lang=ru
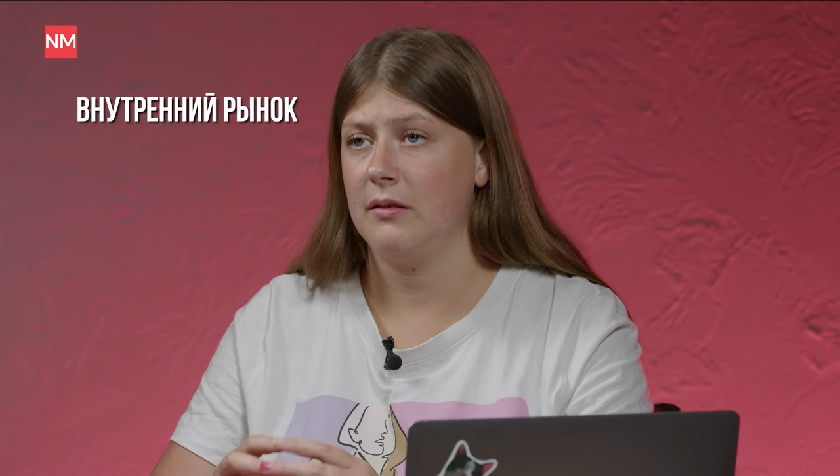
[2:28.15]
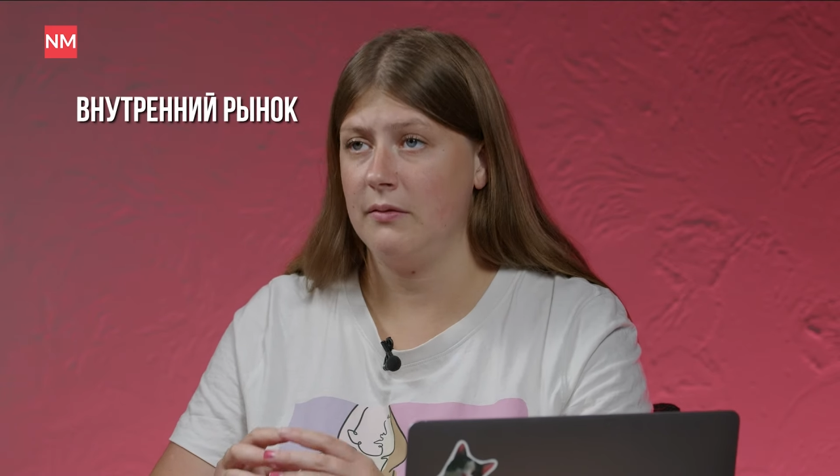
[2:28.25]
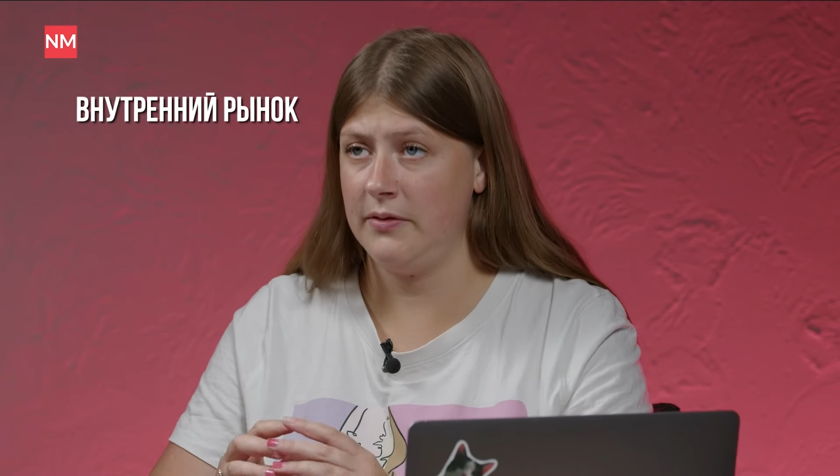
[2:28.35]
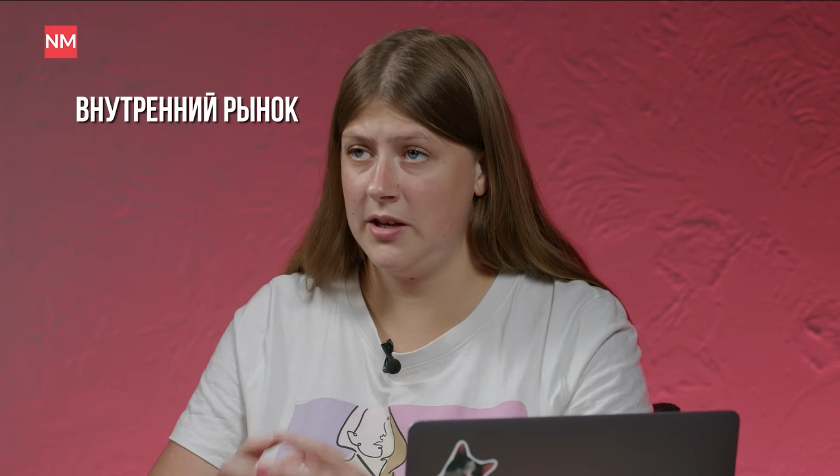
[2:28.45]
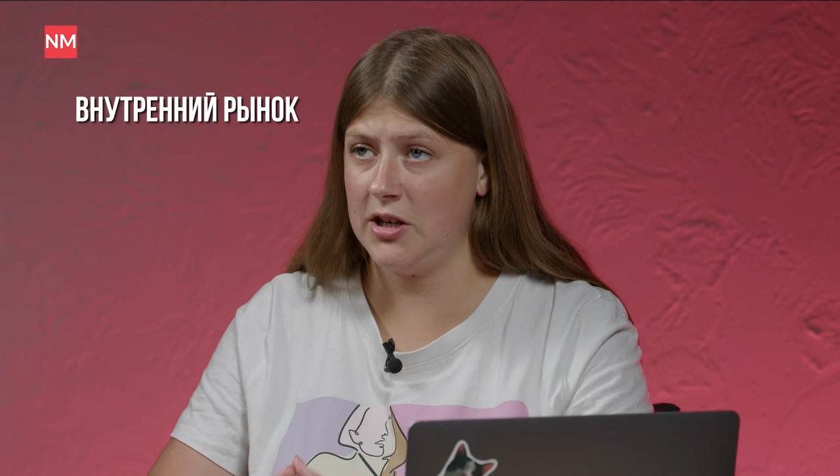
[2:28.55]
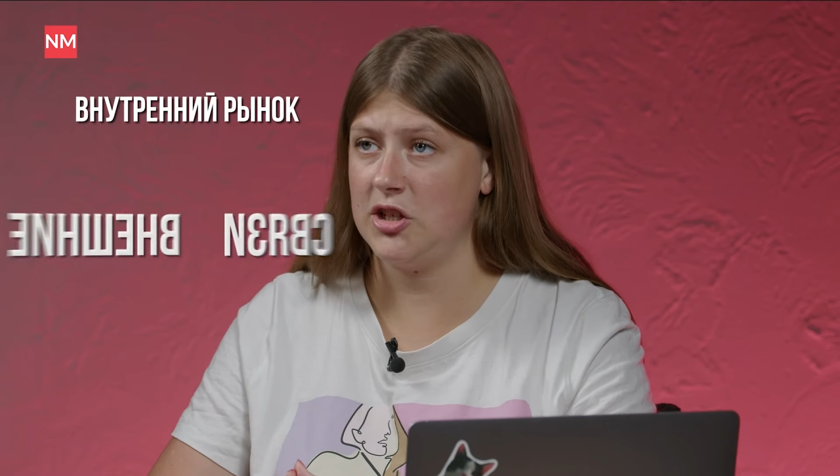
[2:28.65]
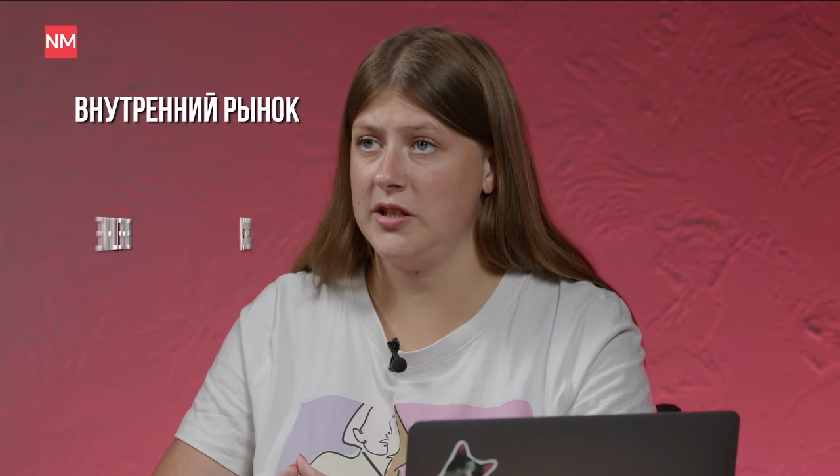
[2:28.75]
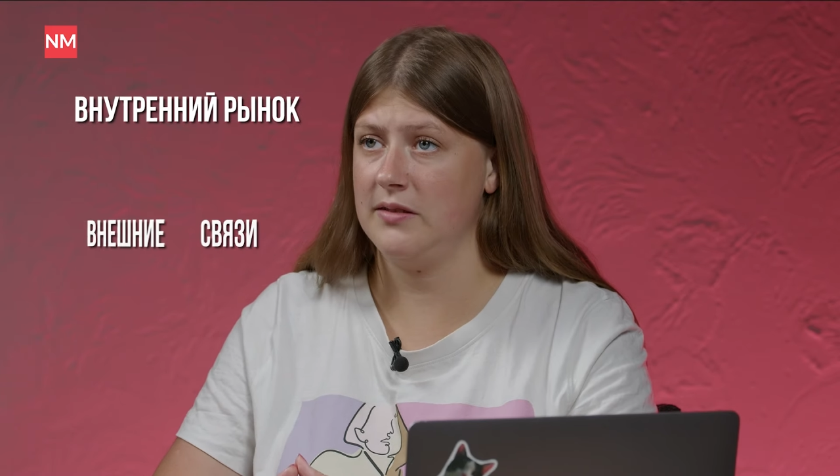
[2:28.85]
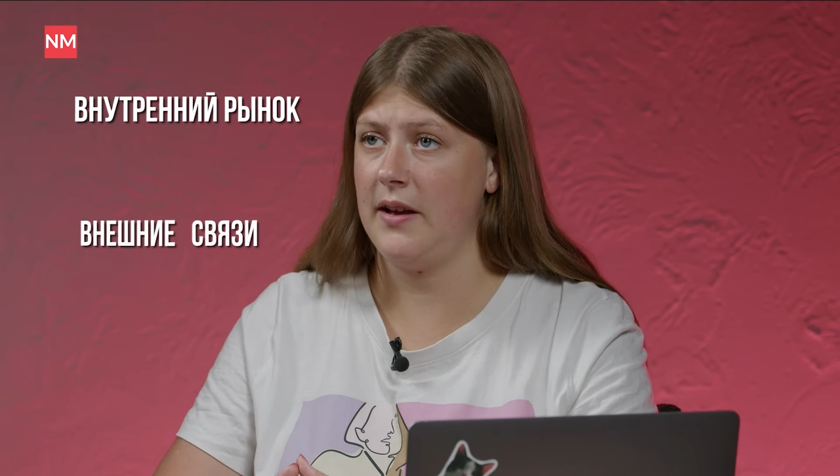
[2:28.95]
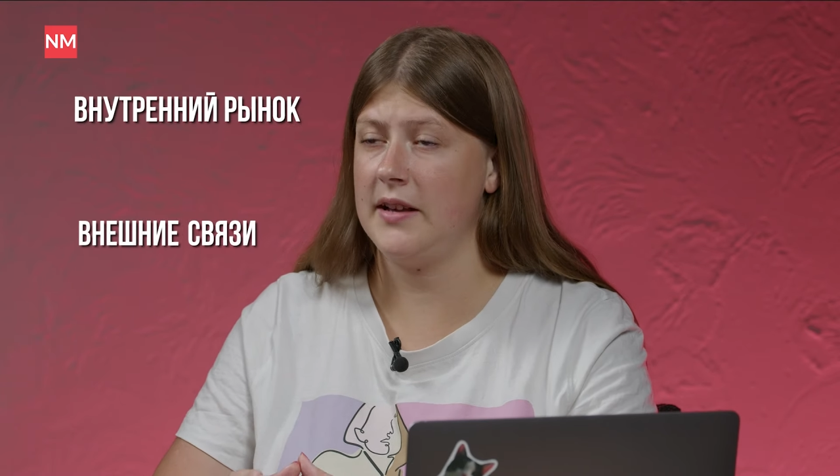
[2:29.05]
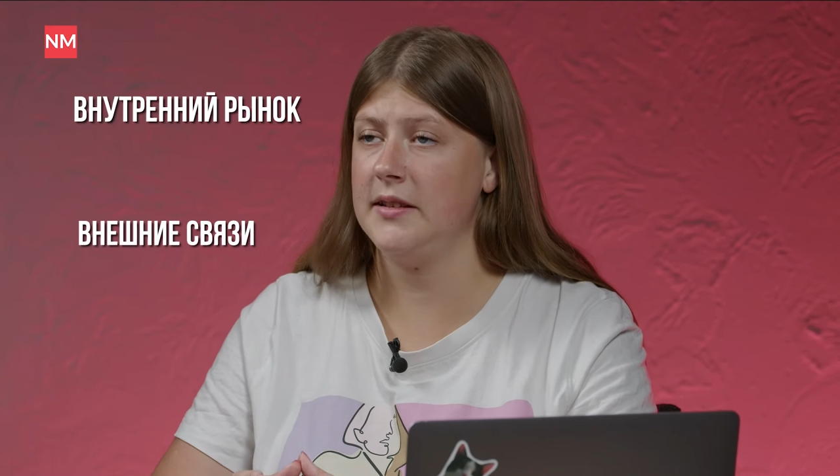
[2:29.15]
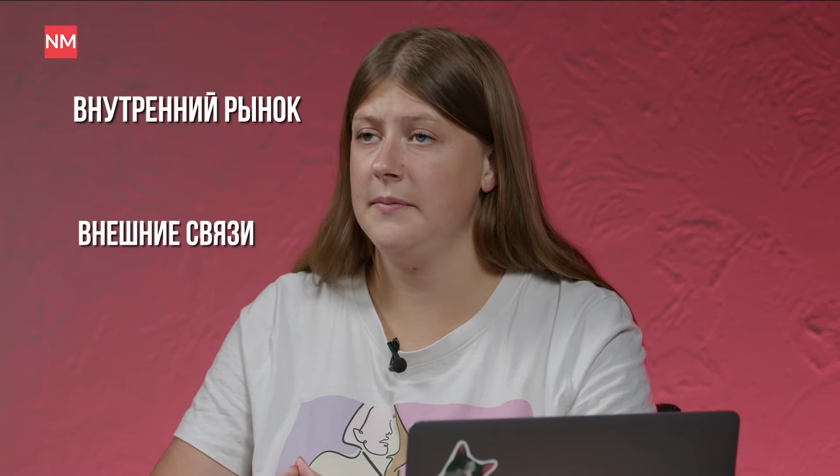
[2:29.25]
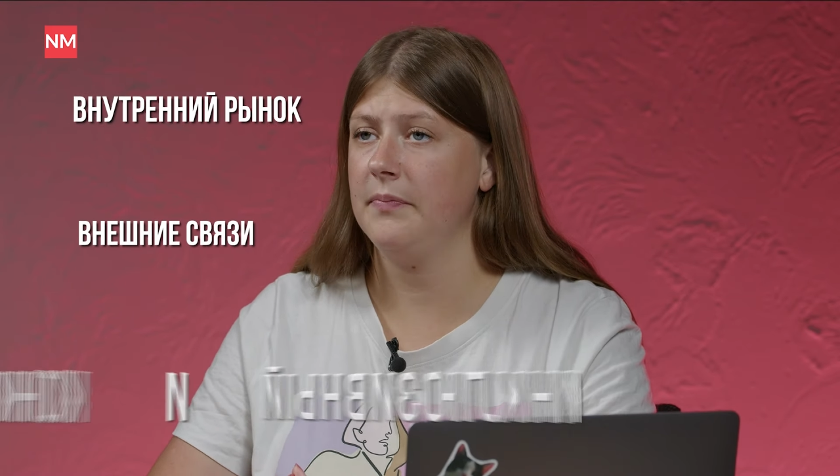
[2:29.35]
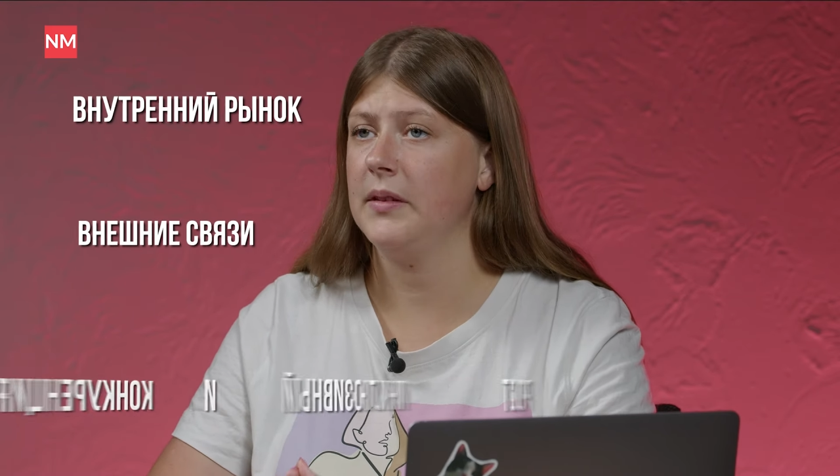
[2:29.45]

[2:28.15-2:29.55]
внешние связи,